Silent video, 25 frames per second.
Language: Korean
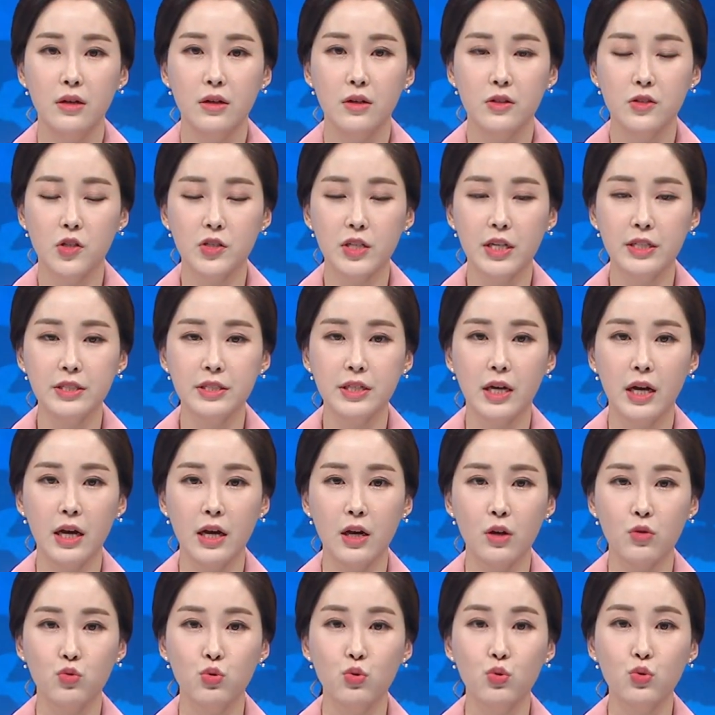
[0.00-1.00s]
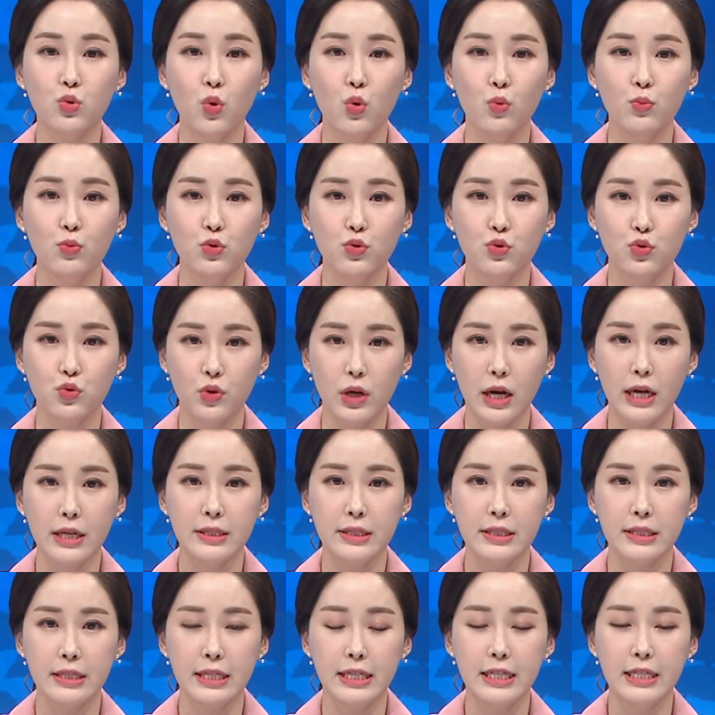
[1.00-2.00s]
서산시가 국토부
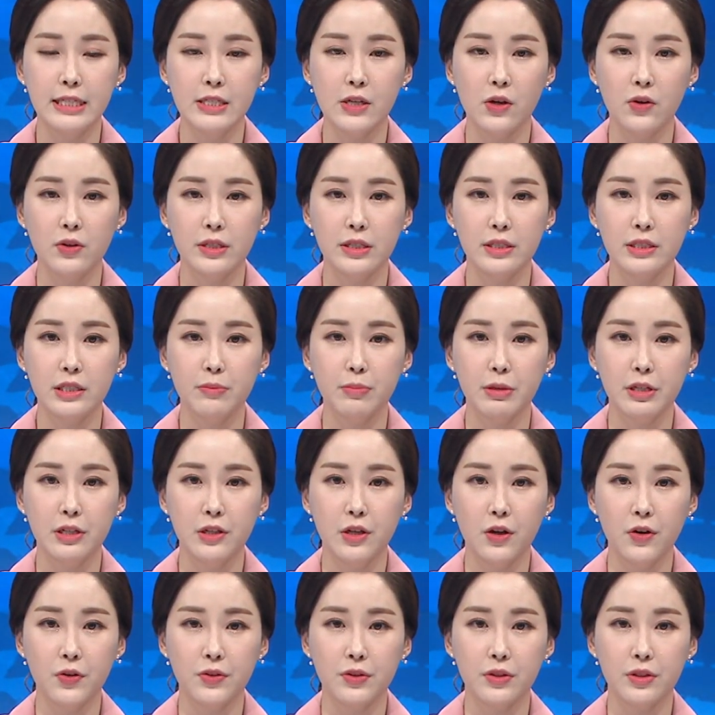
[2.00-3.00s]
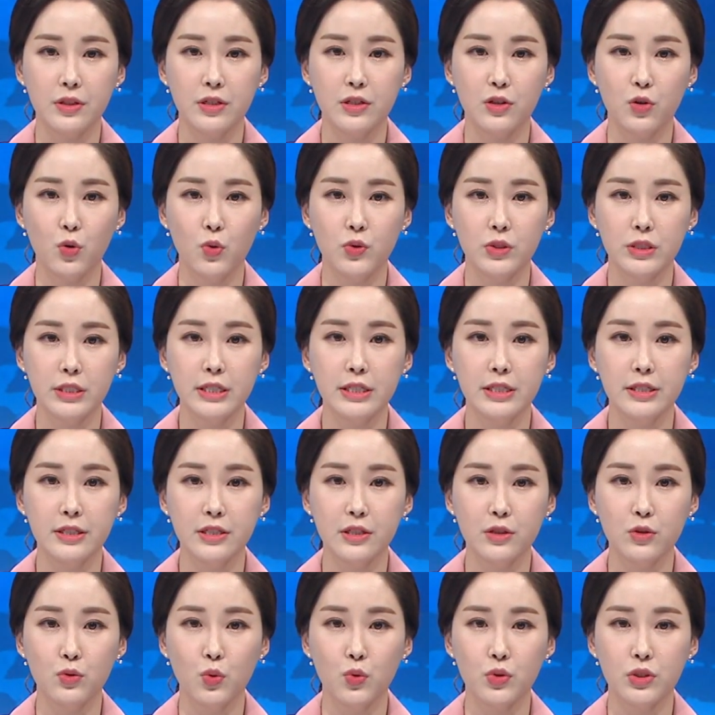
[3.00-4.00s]
주관 2021년 드론
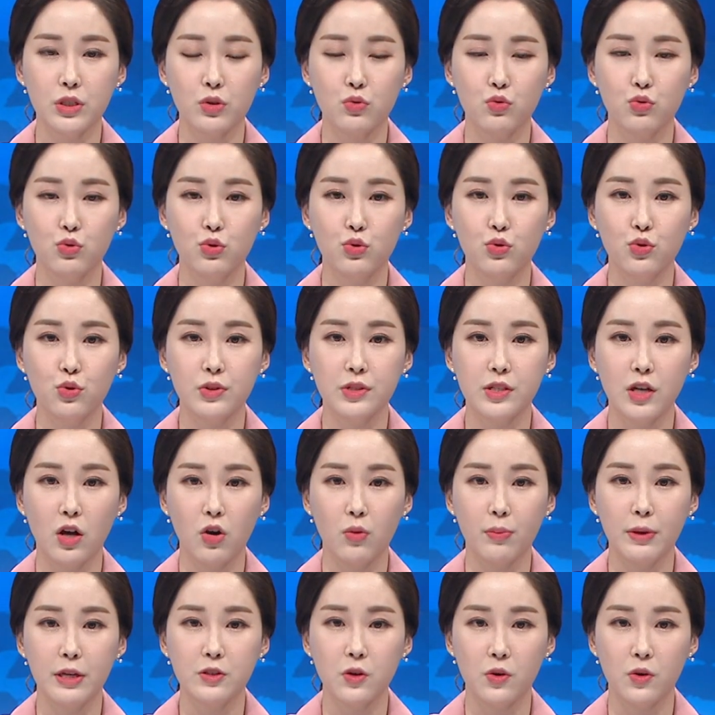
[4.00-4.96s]
실증 도시 구축 사업에